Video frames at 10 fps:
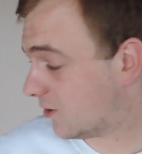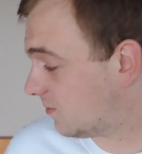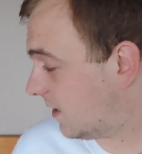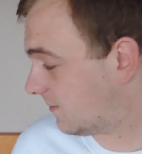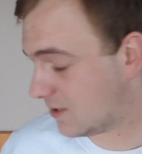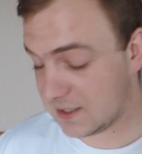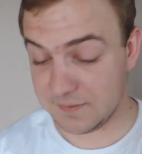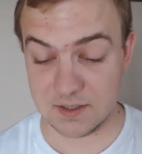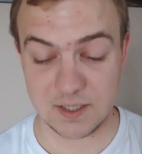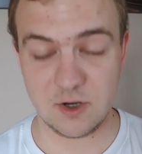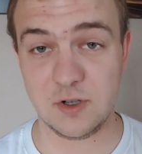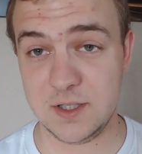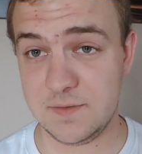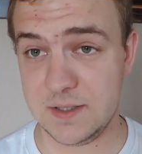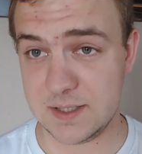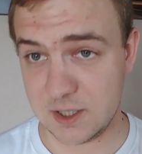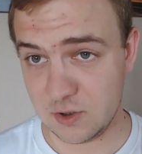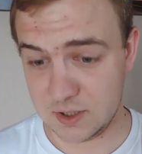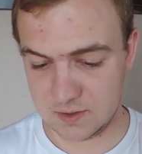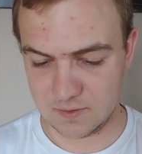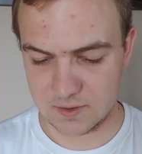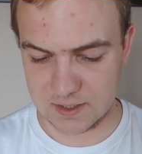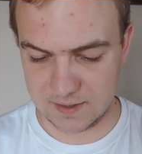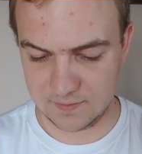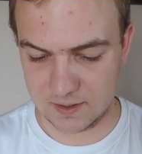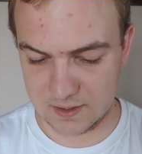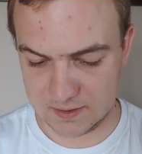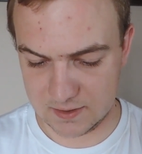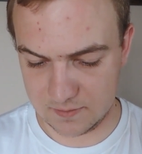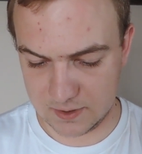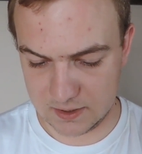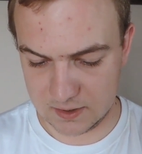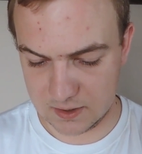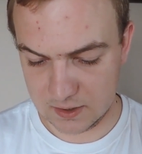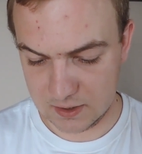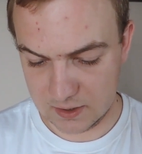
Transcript: tam to miałem zostawić na koniec, więc na koniec to zostawię, ale chcę zobaczyć